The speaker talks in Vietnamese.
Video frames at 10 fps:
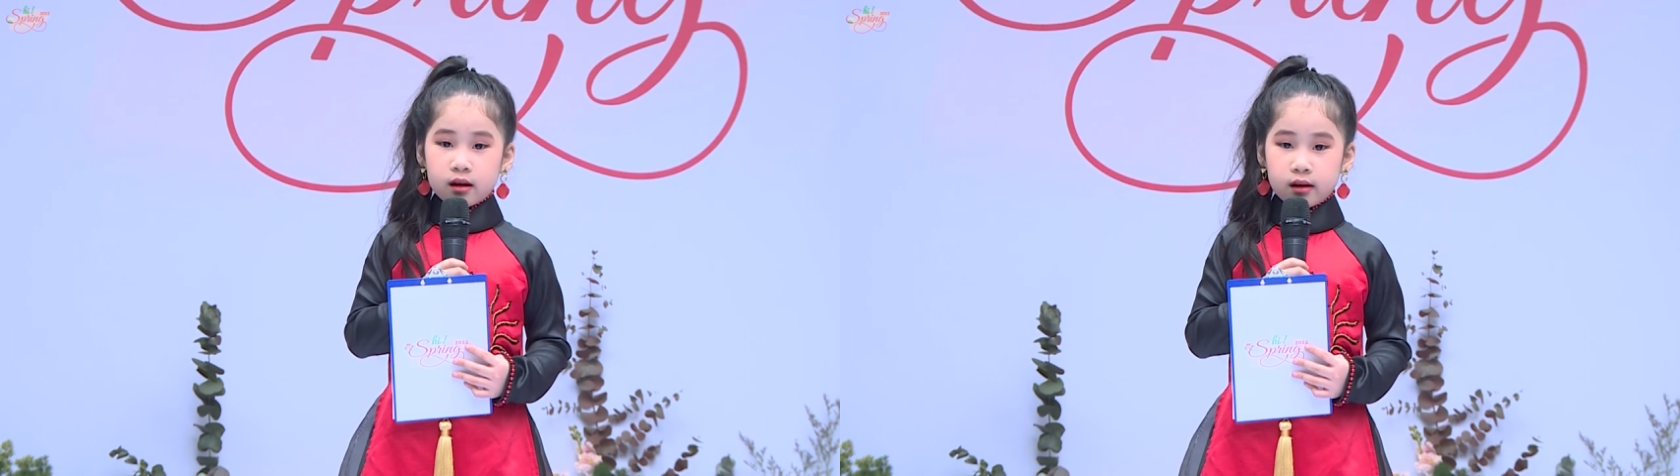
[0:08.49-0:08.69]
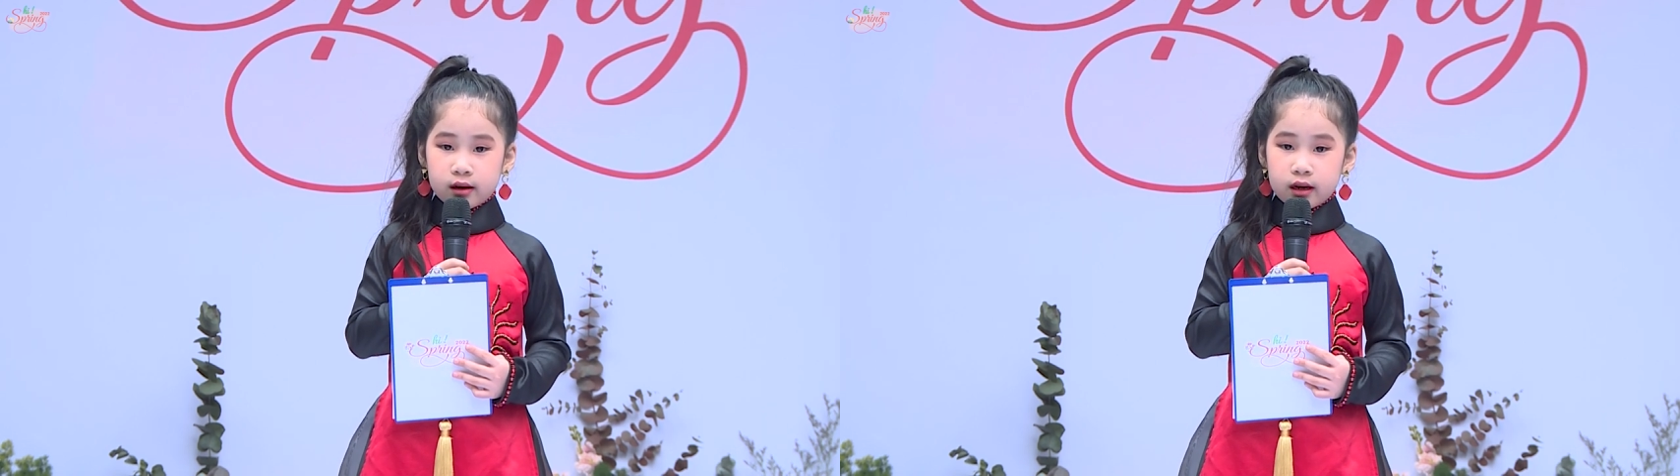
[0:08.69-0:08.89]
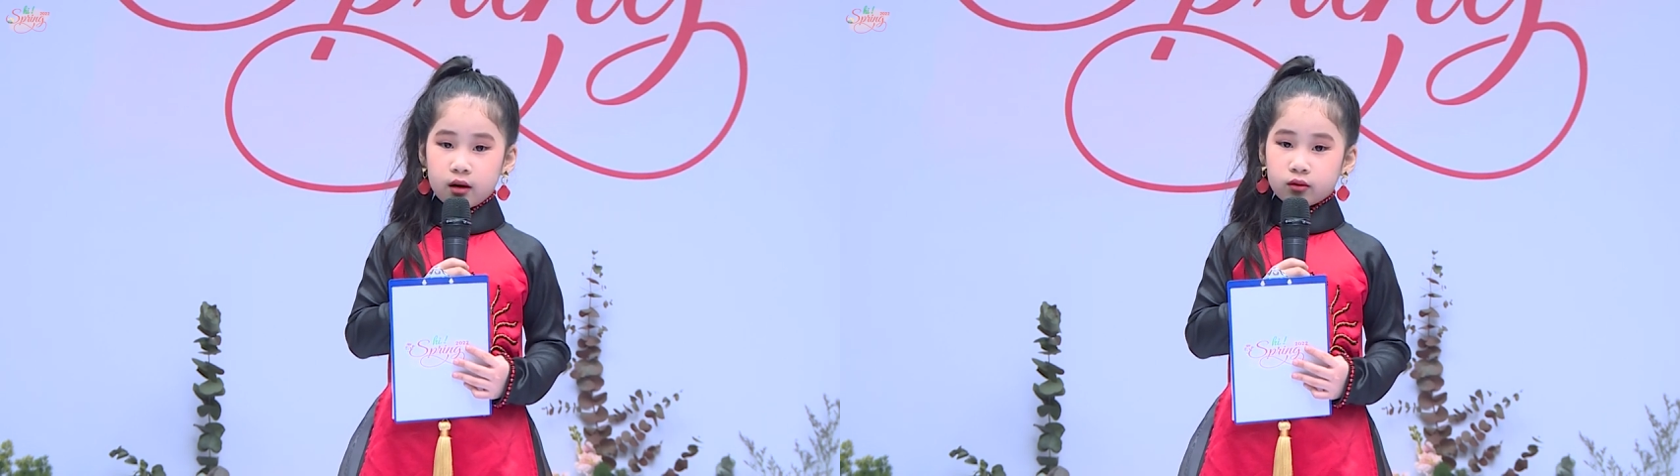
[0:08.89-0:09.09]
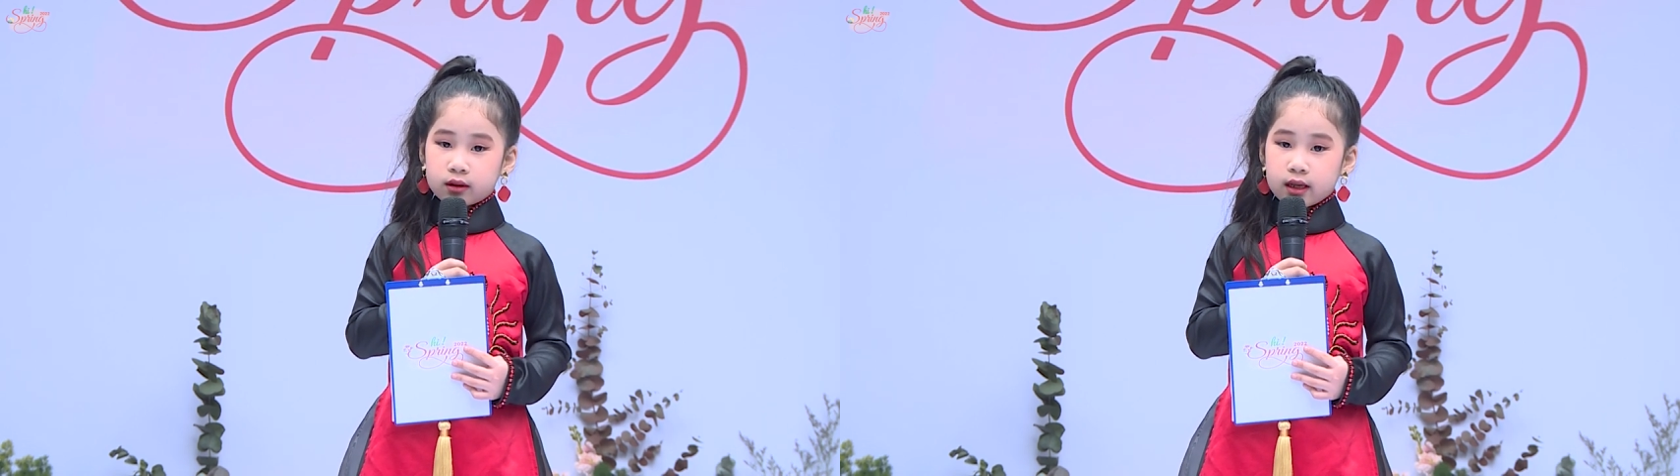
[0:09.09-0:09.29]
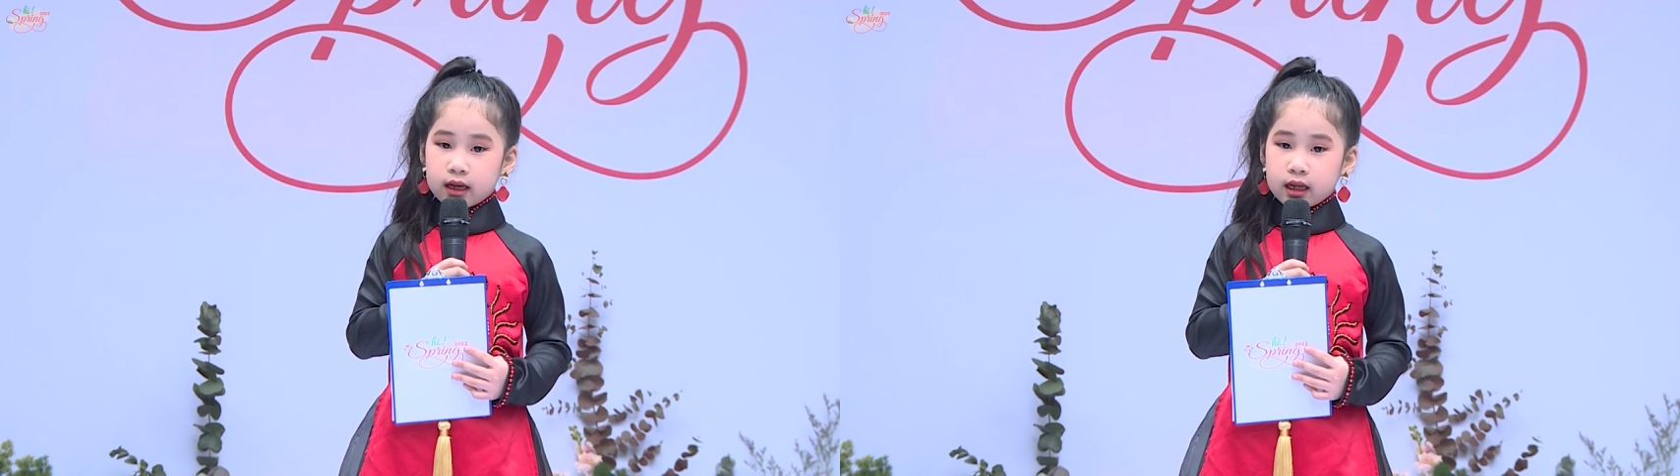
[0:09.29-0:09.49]
Lời đầu
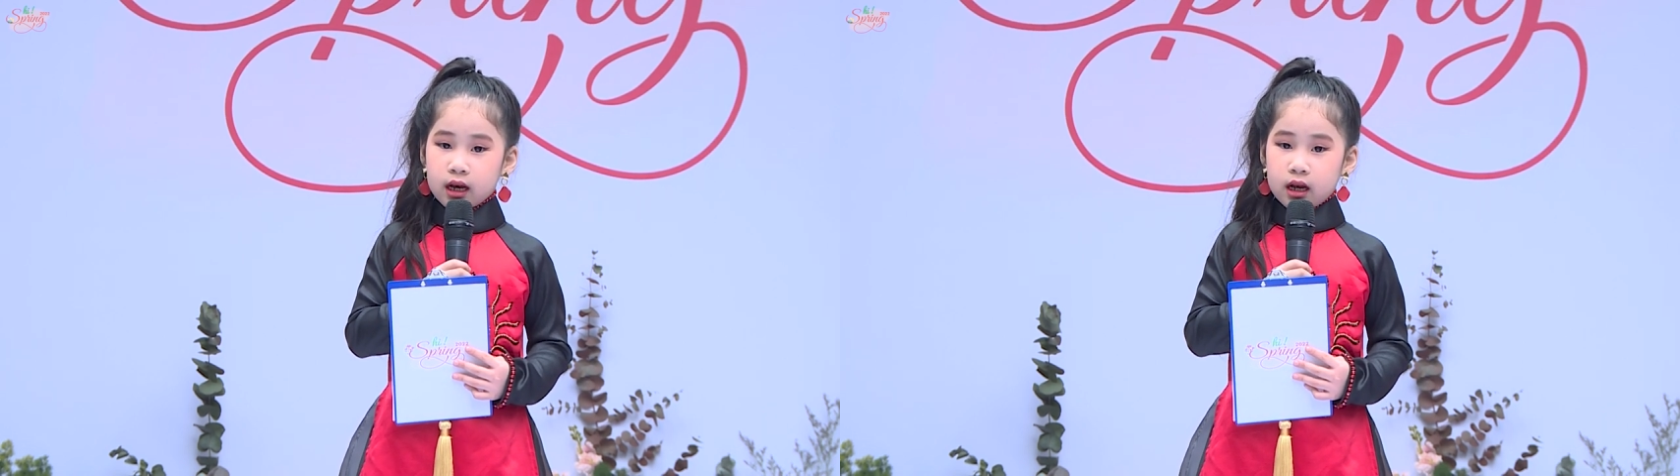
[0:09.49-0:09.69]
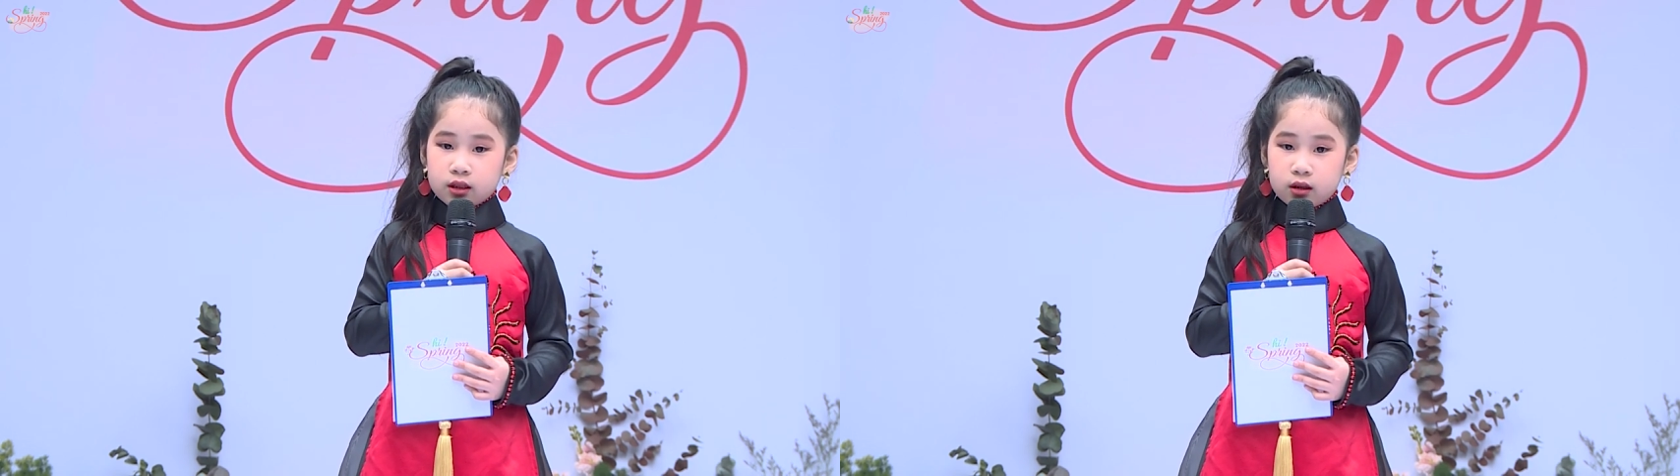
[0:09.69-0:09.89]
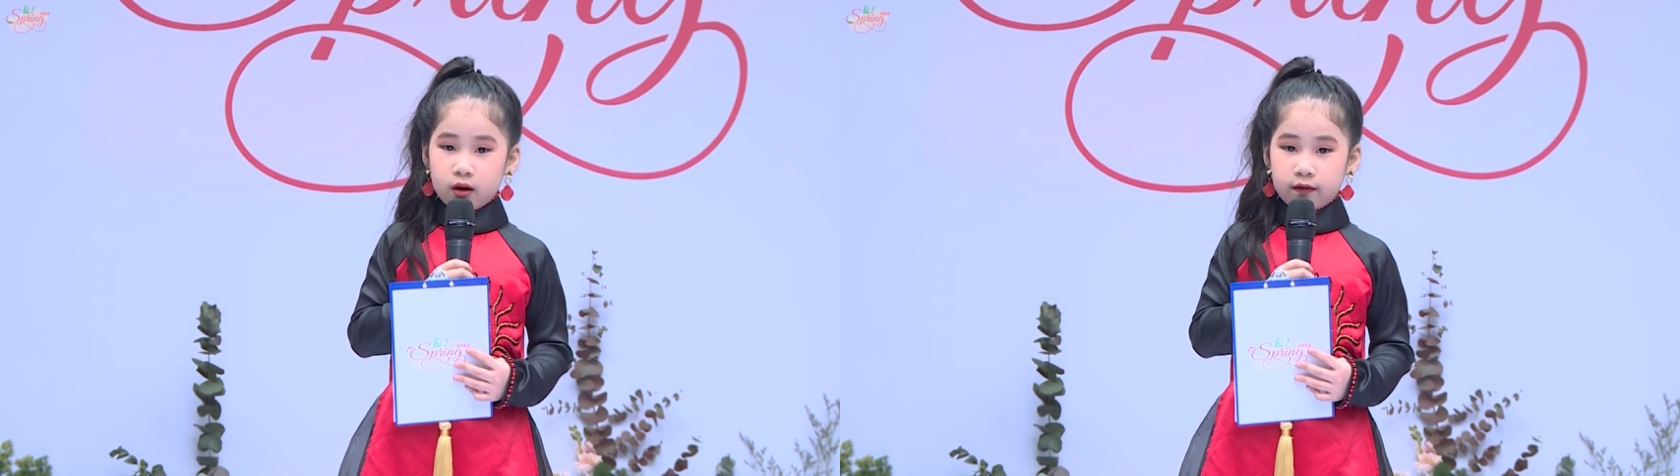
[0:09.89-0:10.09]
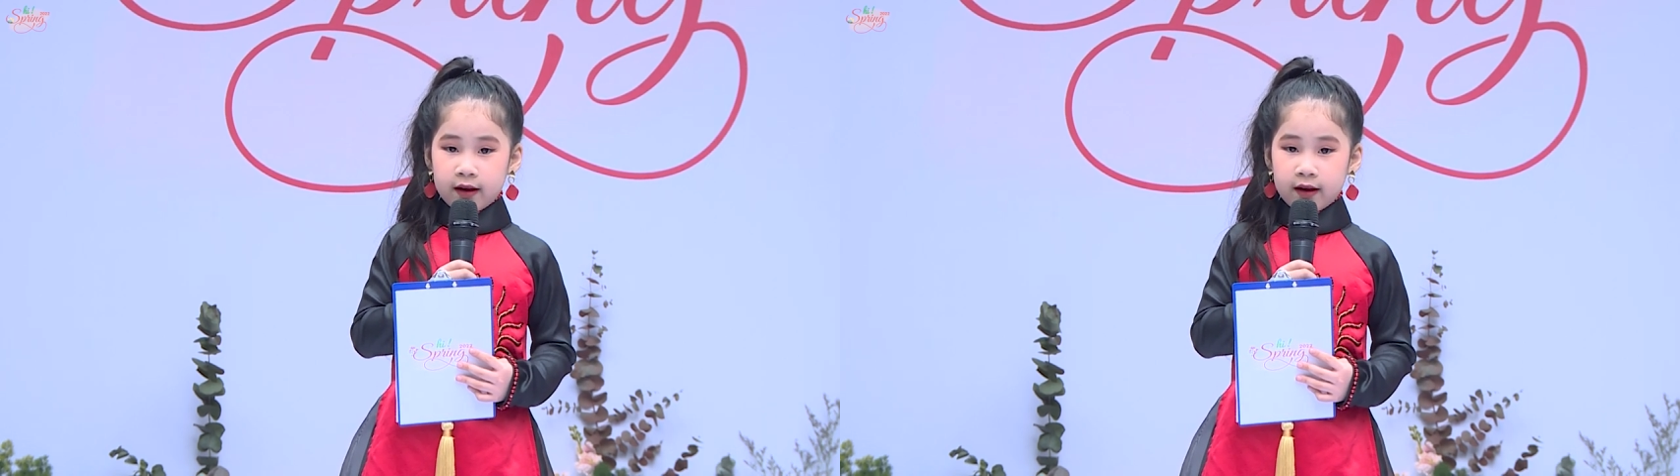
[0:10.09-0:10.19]
tiên, cho